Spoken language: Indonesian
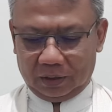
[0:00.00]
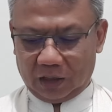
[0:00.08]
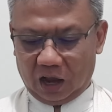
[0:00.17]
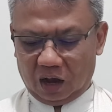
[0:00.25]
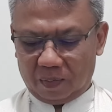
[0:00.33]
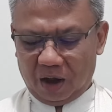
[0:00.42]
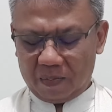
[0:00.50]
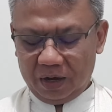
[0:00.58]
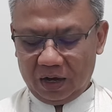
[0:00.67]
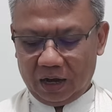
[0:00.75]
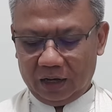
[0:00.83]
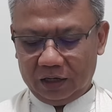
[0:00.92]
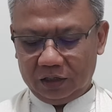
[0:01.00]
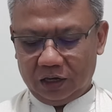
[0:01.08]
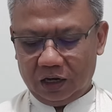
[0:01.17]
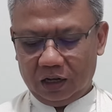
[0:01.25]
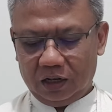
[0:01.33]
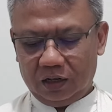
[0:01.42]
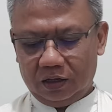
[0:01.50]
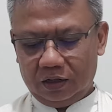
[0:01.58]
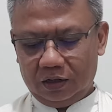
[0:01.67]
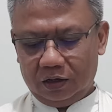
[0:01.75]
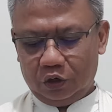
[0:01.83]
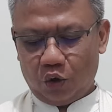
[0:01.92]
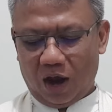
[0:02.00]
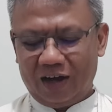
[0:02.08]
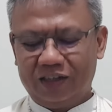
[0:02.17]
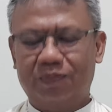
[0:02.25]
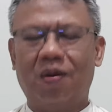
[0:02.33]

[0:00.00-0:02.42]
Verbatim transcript: Kita akan mengambil dari Injil Yohanes